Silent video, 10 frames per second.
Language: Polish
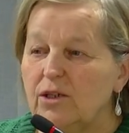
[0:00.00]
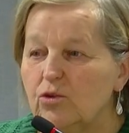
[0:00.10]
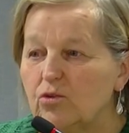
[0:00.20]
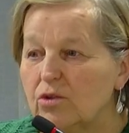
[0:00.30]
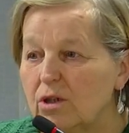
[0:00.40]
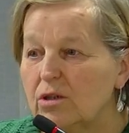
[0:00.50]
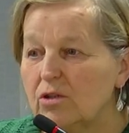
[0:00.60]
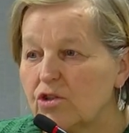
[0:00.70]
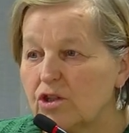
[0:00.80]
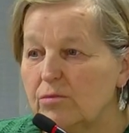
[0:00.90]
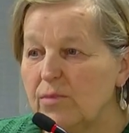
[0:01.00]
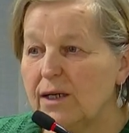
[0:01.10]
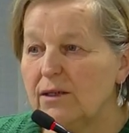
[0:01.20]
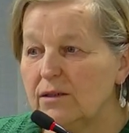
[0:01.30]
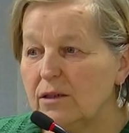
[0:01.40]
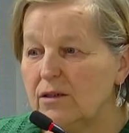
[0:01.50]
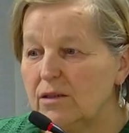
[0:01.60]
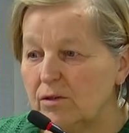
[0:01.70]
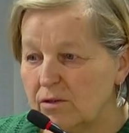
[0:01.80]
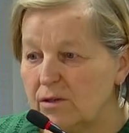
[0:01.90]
Jutro otrzyma e,